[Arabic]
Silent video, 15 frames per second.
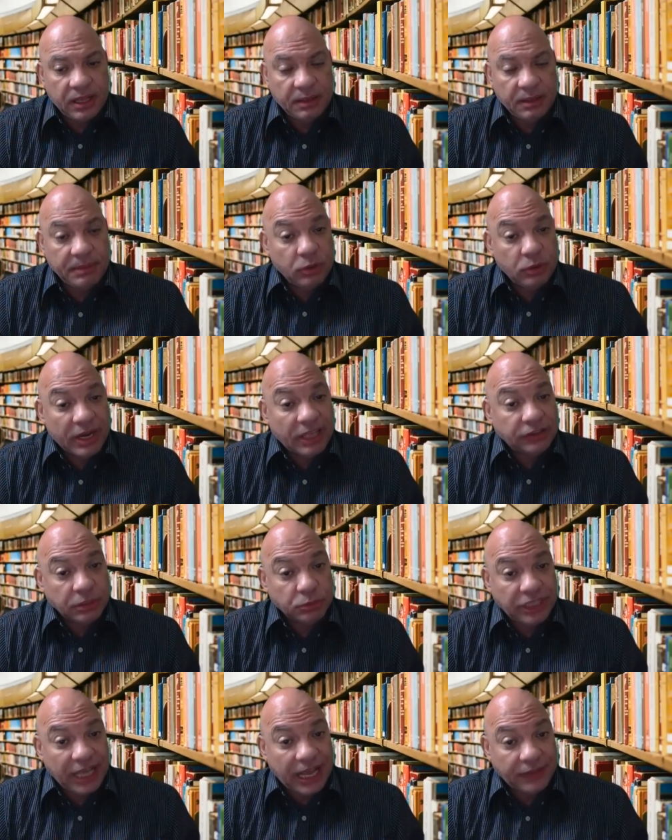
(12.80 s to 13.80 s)
بالولايات
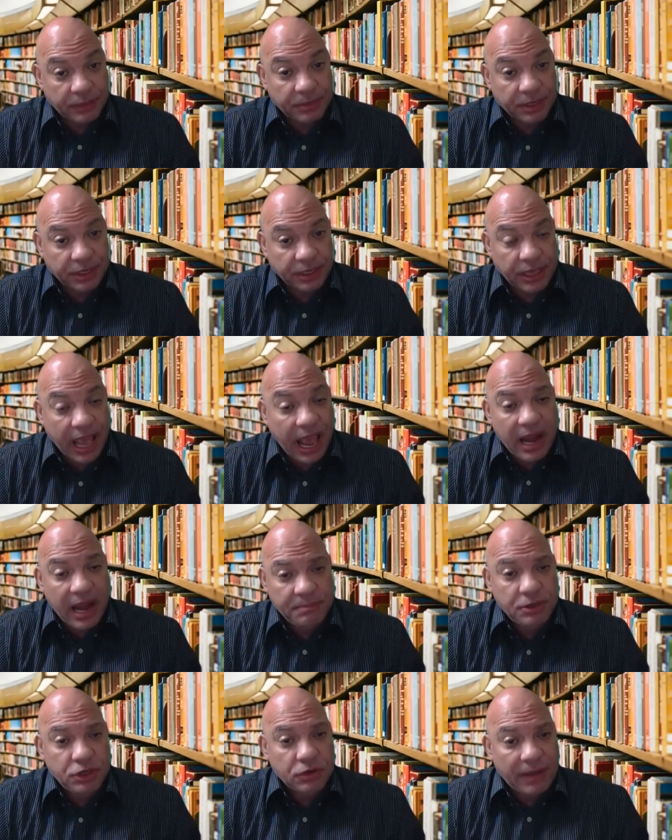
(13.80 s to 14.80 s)
المتحده الامريكيه اهلا
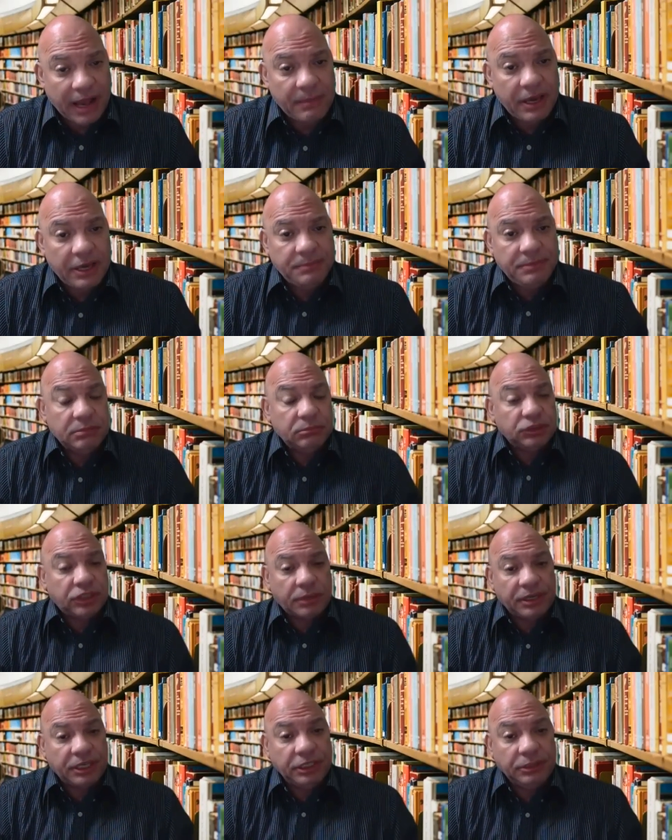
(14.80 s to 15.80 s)
بكم حبايبي
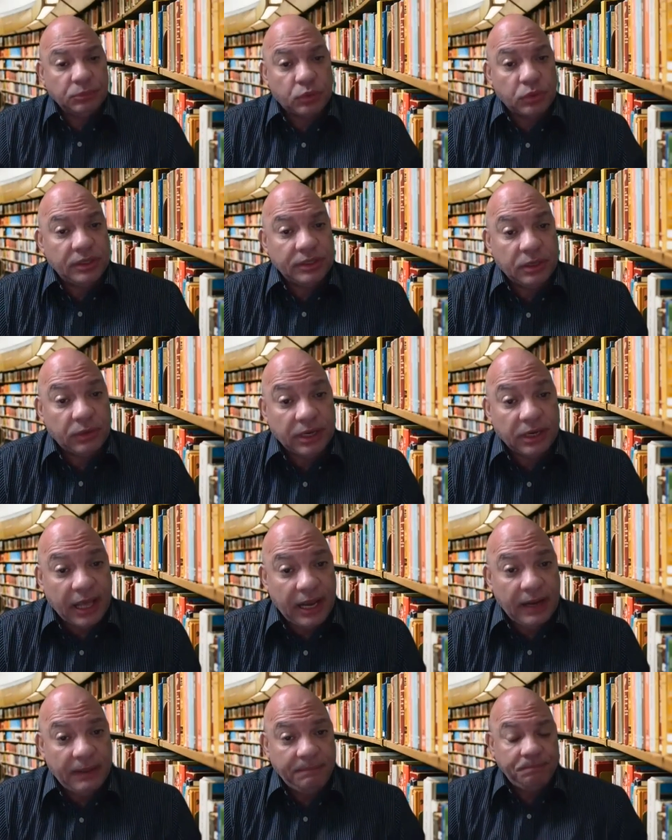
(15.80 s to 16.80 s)
متابعين من كل دول
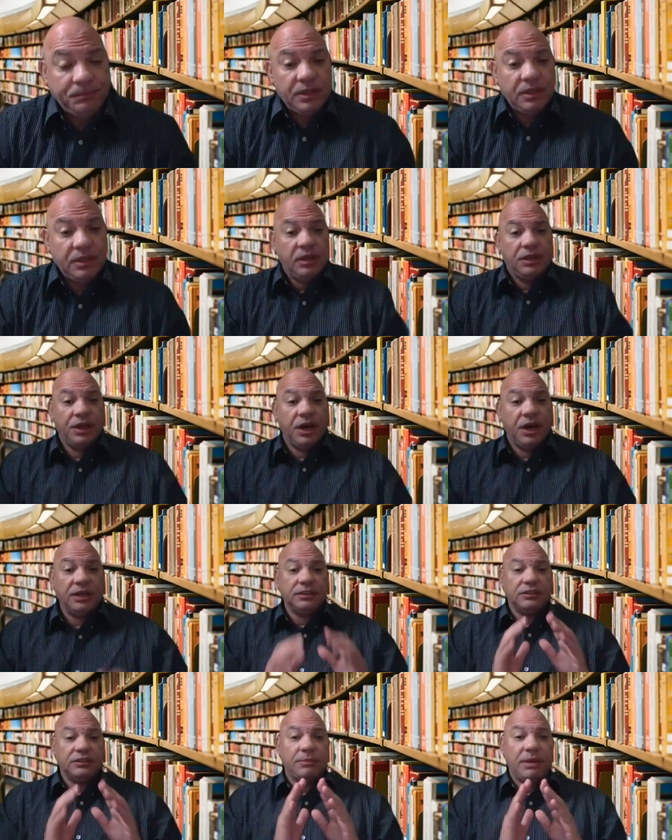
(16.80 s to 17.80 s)
العالم
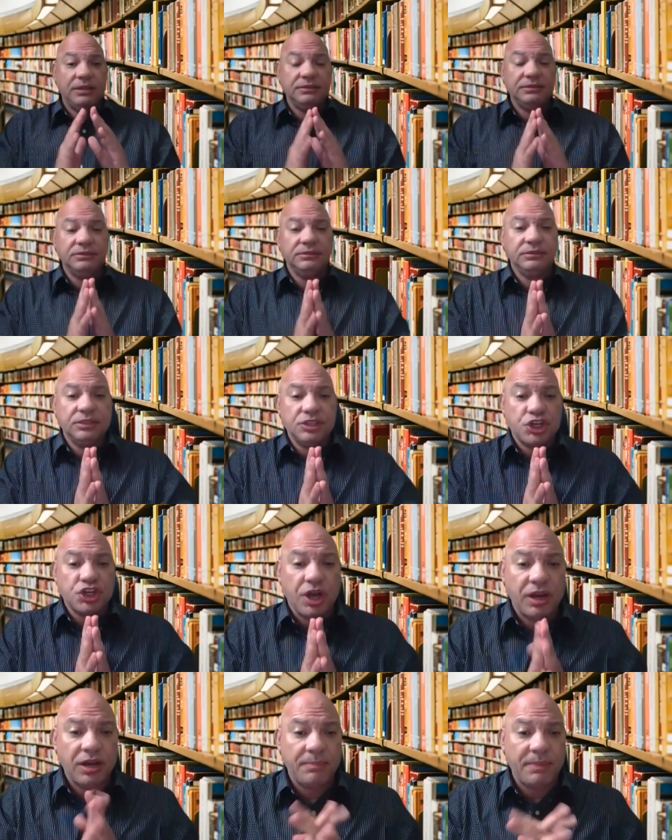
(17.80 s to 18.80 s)
النهارده طبعا ان
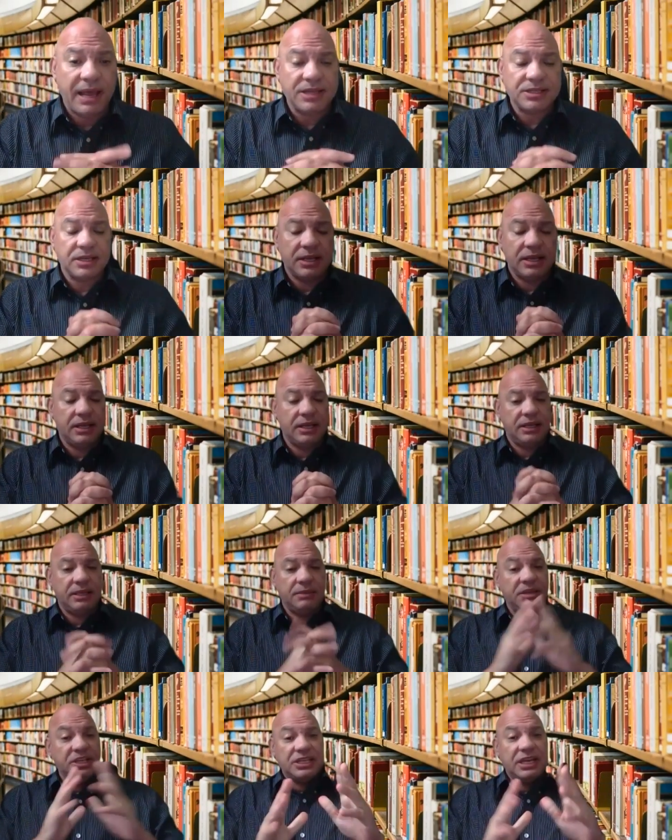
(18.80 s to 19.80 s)
شاء الله بقى آه،
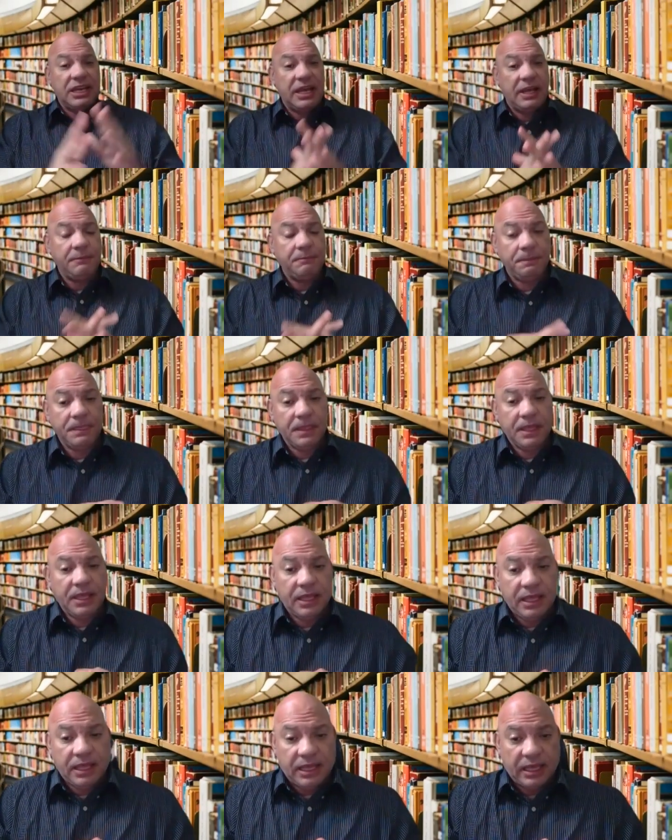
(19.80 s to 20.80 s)
باذن الله
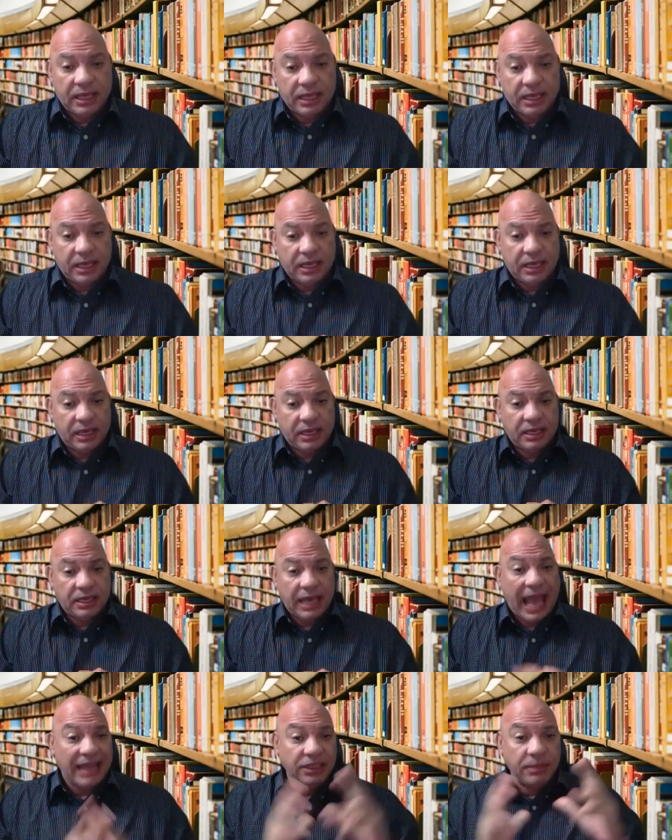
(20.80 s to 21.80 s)
آه،
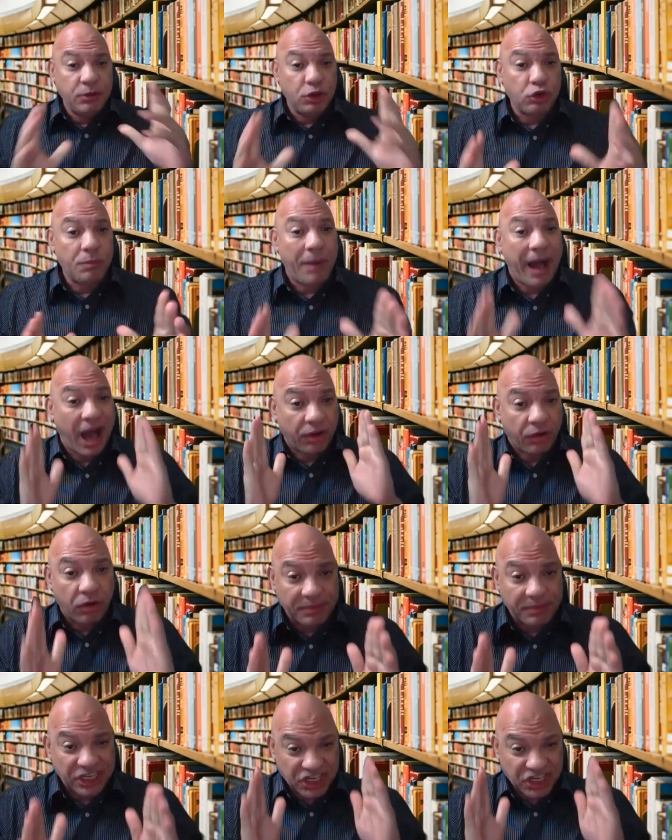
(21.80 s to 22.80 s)
هقدم لكم
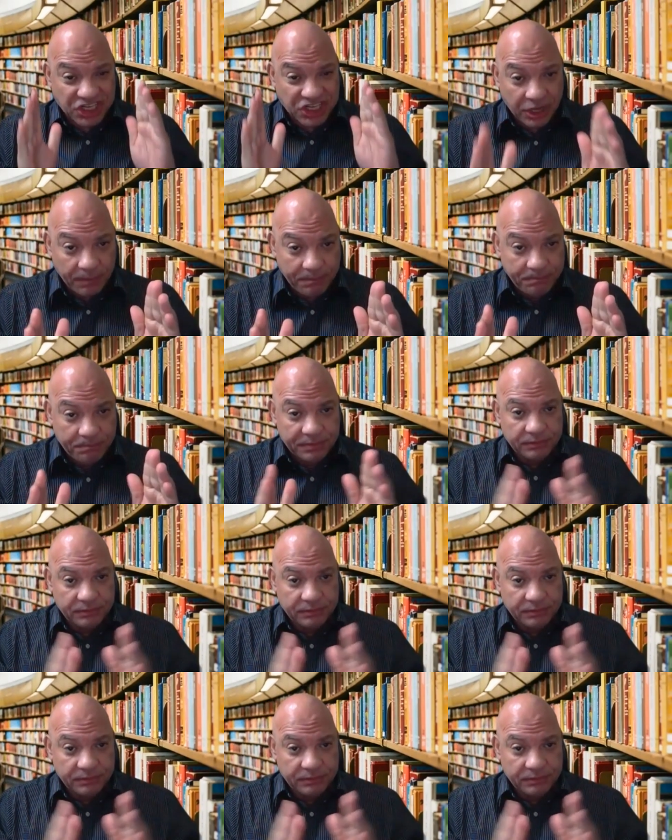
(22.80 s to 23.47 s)
حرامي نصاب